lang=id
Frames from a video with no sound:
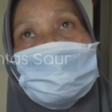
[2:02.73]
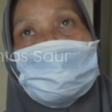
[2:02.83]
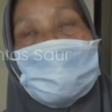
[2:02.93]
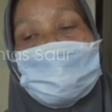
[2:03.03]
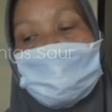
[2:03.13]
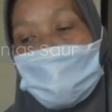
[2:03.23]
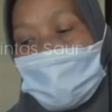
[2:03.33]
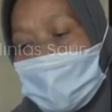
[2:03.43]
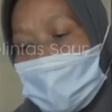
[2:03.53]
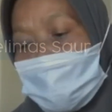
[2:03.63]
dulu di waktu
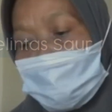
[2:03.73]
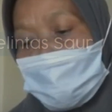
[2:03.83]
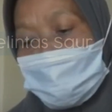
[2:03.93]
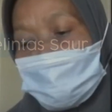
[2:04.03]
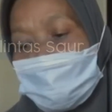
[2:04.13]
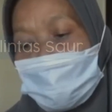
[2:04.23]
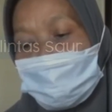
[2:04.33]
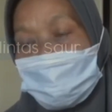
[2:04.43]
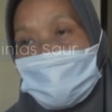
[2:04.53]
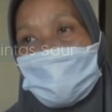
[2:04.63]
hmm. Amel usia
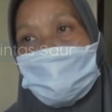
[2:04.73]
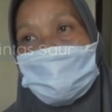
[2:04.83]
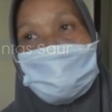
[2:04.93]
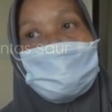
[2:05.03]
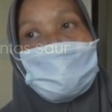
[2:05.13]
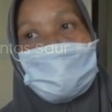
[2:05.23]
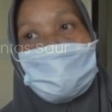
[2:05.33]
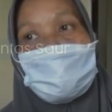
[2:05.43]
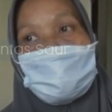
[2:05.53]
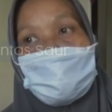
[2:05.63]
4 tahun tuh udah
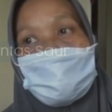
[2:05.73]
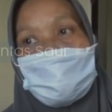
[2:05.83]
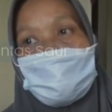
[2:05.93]
nggak ya,